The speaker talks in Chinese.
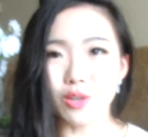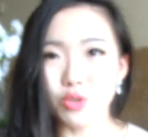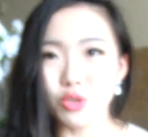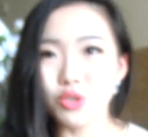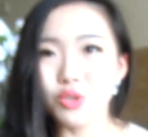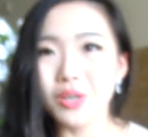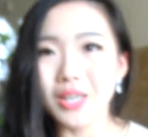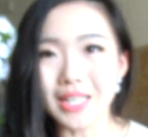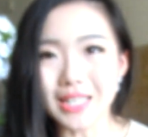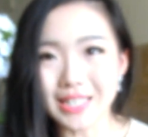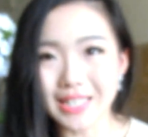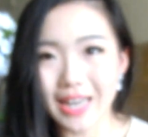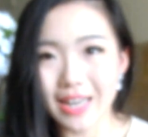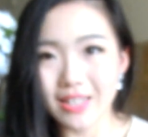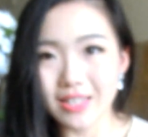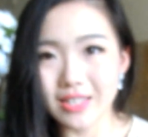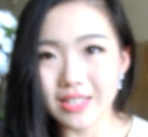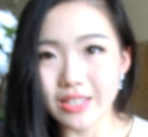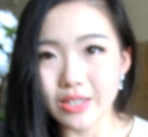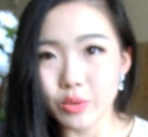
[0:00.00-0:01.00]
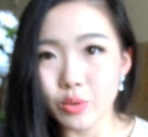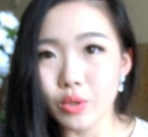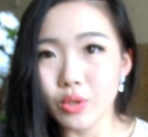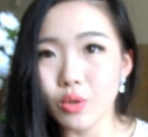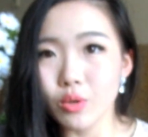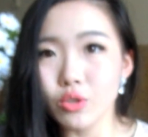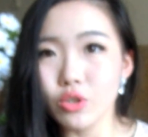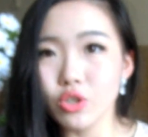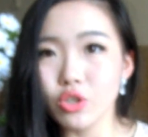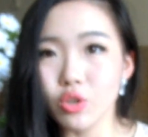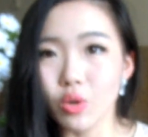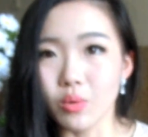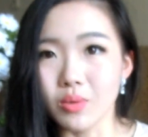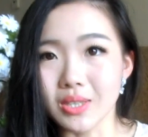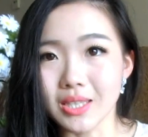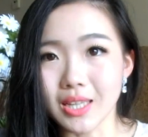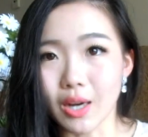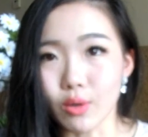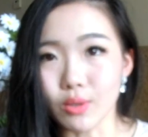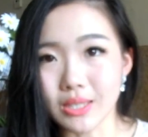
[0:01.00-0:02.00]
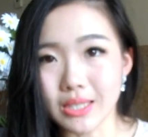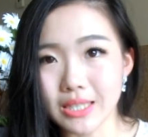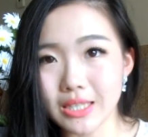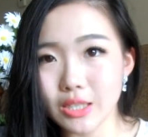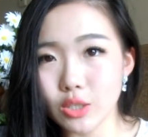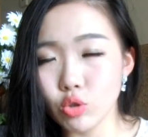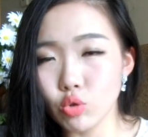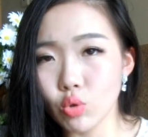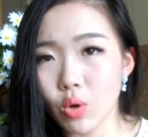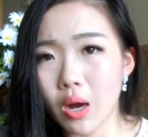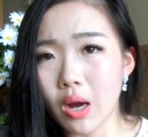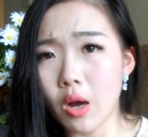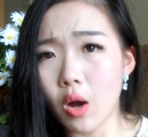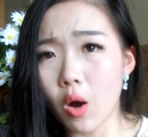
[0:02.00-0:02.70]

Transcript: 裙都很相似，因为都是这种小西装